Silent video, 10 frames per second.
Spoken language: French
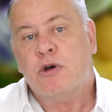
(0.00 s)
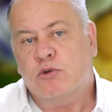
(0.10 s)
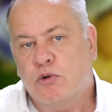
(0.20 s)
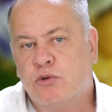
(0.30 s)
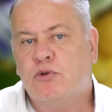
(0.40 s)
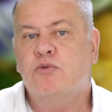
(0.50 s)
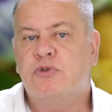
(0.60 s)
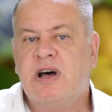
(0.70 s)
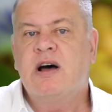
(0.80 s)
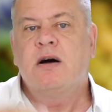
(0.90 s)
Donc tôt ou
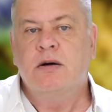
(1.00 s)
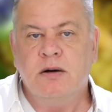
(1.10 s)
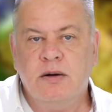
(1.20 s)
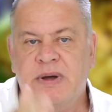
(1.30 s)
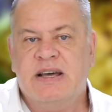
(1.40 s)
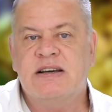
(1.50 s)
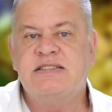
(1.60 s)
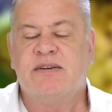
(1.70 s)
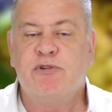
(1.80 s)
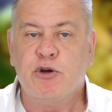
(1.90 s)
tard, ben, ils risquent
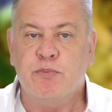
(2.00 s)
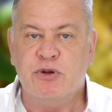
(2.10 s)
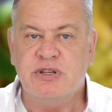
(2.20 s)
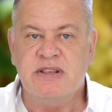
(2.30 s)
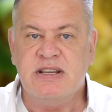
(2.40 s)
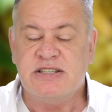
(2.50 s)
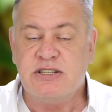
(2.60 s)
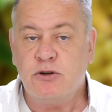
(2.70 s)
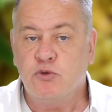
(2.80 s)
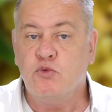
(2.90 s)
d'avoir une petite
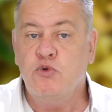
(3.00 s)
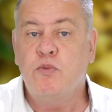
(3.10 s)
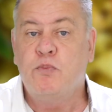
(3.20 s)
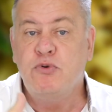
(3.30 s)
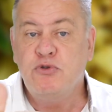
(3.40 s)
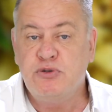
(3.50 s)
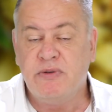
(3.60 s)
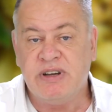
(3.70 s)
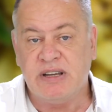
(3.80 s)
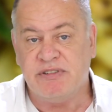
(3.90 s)
descente ou plus de
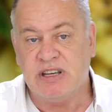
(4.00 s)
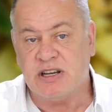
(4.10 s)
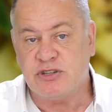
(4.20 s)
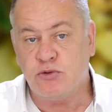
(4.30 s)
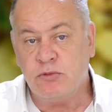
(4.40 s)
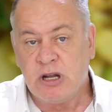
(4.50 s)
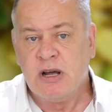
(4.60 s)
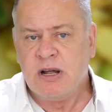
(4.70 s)
vérifications,